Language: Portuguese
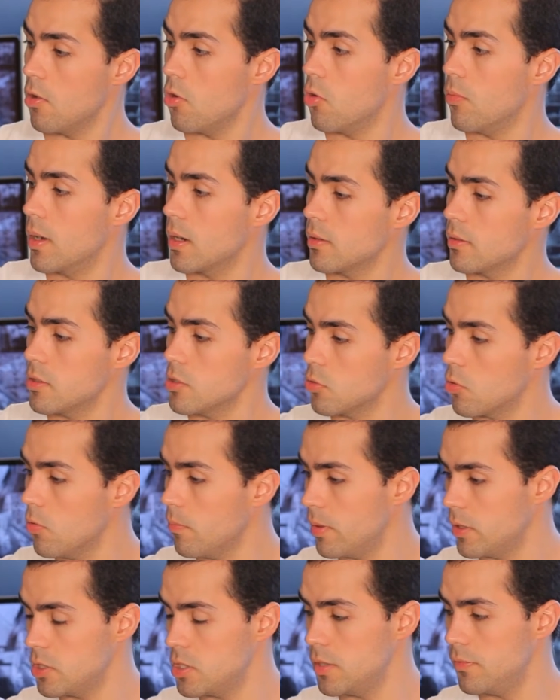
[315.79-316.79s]
uma que seja
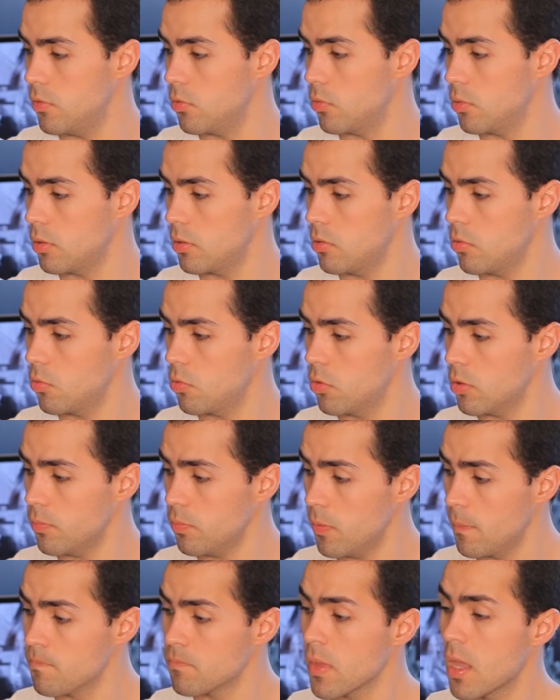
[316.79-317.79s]
compatível com o seu
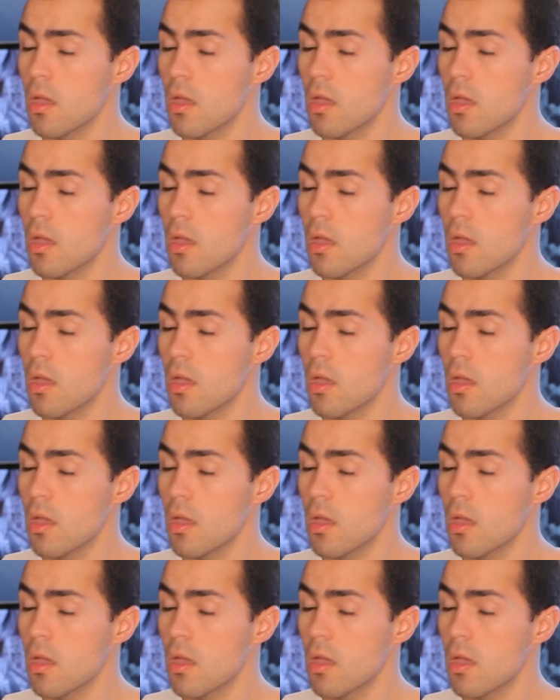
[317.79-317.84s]
corpo.